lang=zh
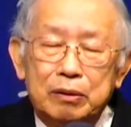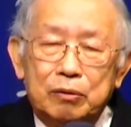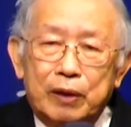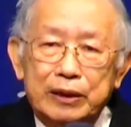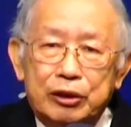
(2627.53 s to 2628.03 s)

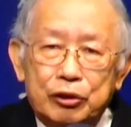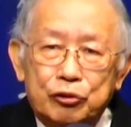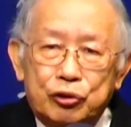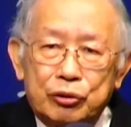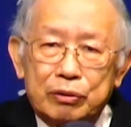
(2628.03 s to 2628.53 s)
完成
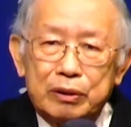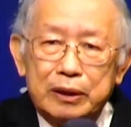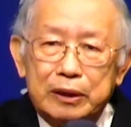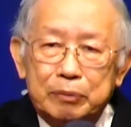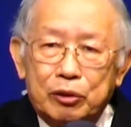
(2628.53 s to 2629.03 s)
事，已
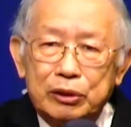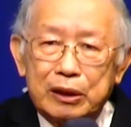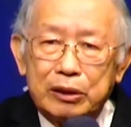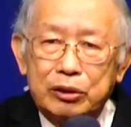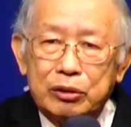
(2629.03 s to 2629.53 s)
经蒙
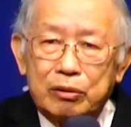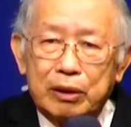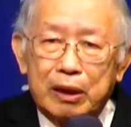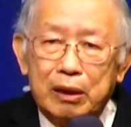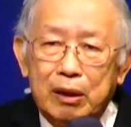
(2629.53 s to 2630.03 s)
拯救了。